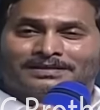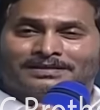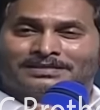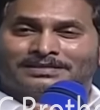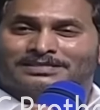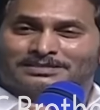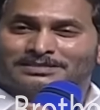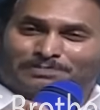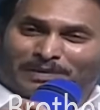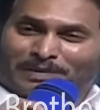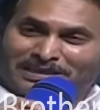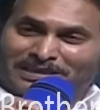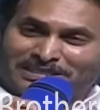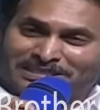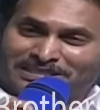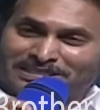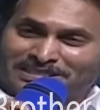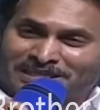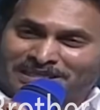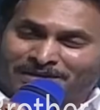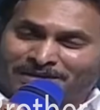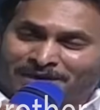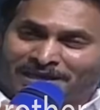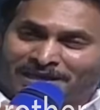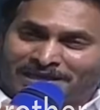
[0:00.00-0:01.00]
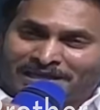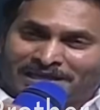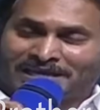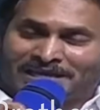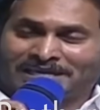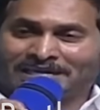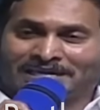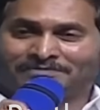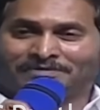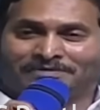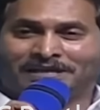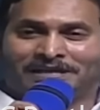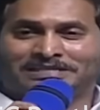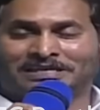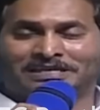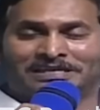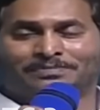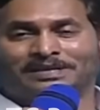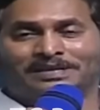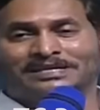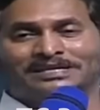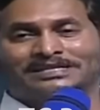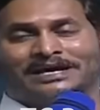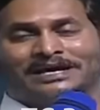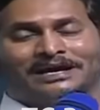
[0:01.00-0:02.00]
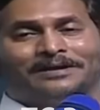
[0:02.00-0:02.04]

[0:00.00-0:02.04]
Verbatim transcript: స్పష్టమైన ఈ వ్యక్తి మీద